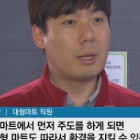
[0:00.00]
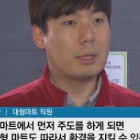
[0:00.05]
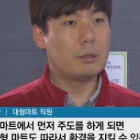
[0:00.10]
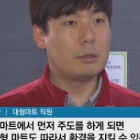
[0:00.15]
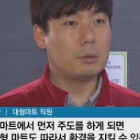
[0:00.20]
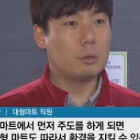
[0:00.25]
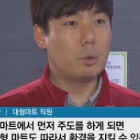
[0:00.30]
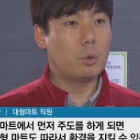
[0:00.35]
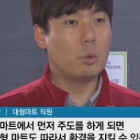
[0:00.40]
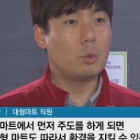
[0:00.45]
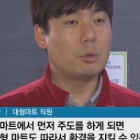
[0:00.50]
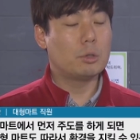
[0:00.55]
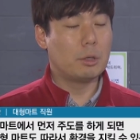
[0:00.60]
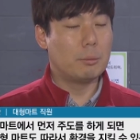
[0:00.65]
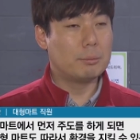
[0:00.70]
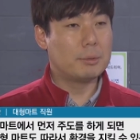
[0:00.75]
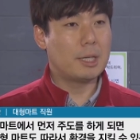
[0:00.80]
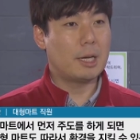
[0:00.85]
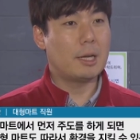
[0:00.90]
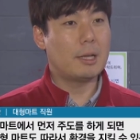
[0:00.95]
마트도
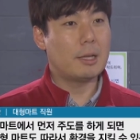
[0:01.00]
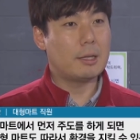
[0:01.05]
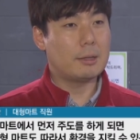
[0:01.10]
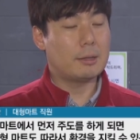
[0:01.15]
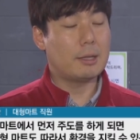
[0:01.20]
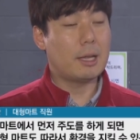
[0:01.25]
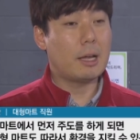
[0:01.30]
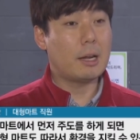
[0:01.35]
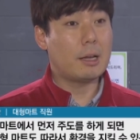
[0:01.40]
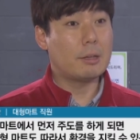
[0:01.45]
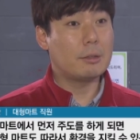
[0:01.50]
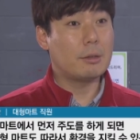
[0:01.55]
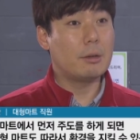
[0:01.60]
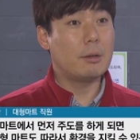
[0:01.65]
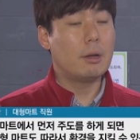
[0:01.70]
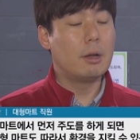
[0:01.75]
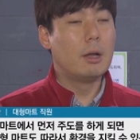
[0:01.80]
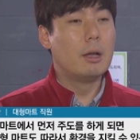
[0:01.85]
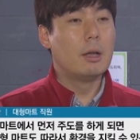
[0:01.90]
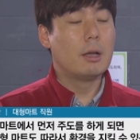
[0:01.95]
점차
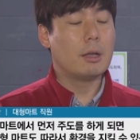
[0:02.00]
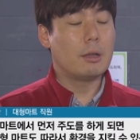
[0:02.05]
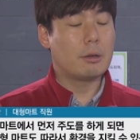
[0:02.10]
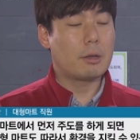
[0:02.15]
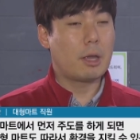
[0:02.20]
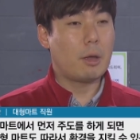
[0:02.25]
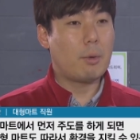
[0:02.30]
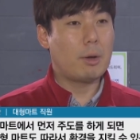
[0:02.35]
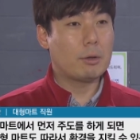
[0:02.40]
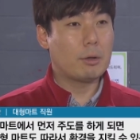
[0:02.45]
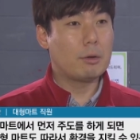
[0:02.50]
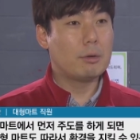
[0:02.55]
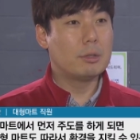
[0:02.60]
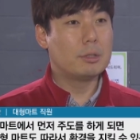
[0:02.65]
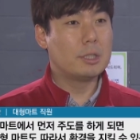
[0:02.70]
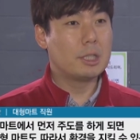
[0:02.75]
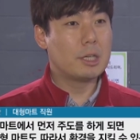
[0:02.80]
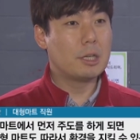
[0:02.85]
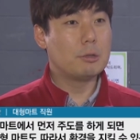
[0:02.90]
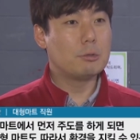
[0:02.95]
따라서 이렇게
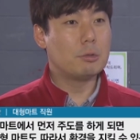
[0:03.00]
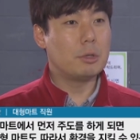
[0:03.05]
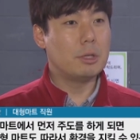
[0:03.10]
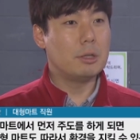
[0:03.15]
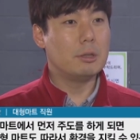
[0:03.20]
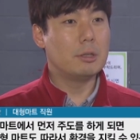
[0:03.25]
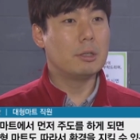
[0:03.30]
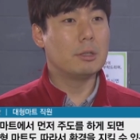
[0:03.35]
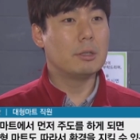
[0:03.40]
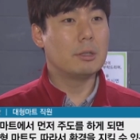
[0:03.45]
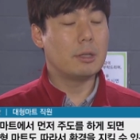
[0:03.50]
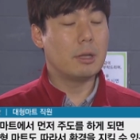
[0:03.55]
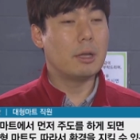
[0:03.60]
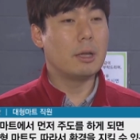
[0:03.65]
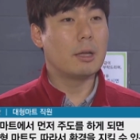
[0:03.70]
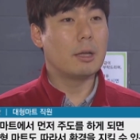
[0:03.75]
환경을 지킬 수 있는